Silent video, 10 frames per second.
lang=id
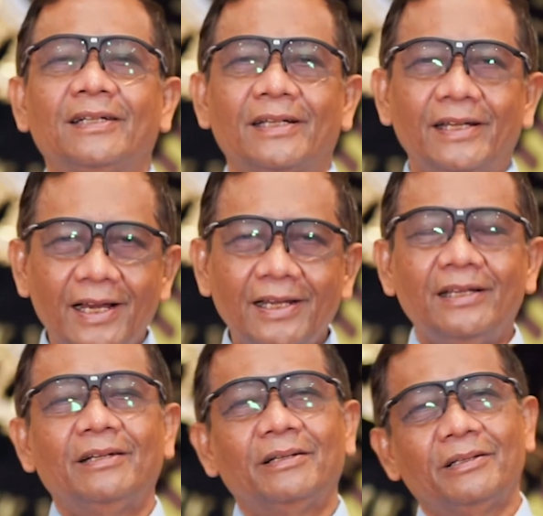dan
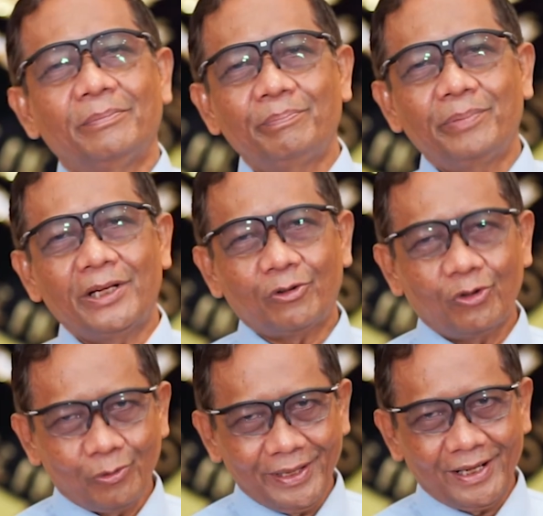
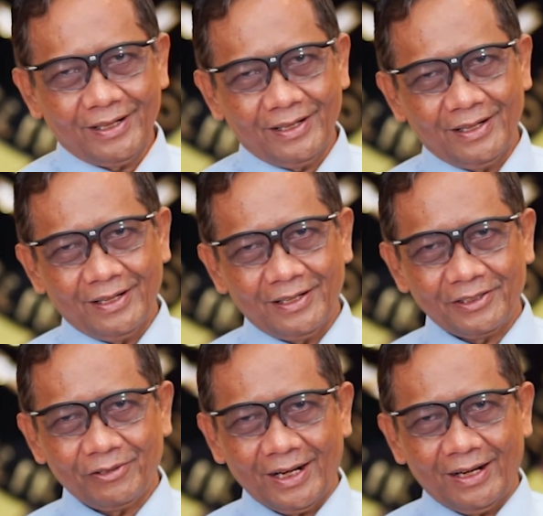perekonomian
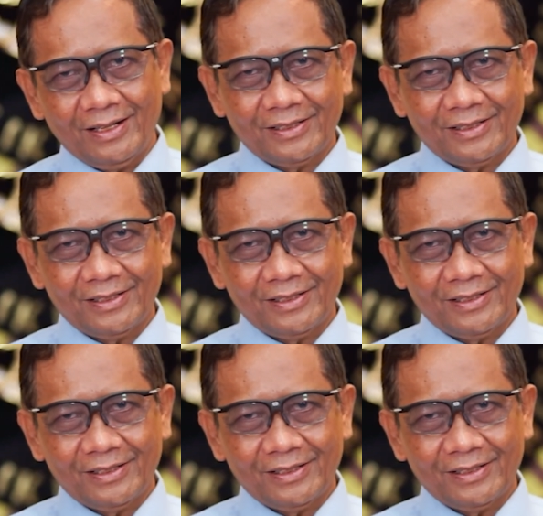nasional.